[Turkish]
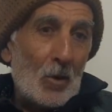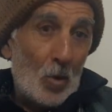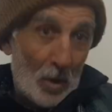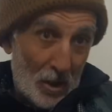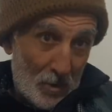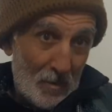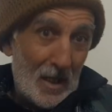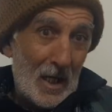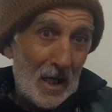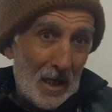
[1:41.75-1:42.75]

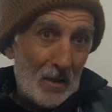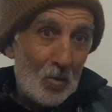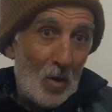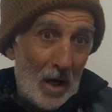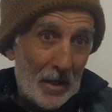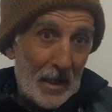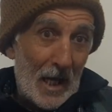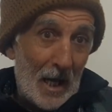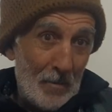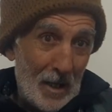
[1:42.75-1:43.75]
Uğraşma var
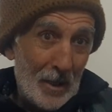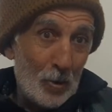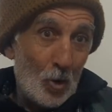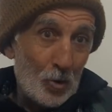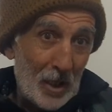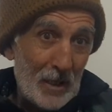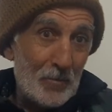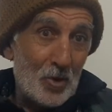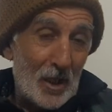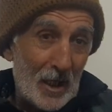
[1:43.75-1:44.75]
ama
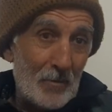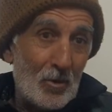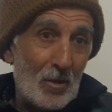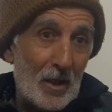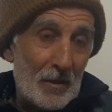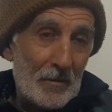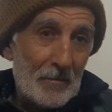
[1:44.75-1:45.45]
noktayı çıkaramıyorlar.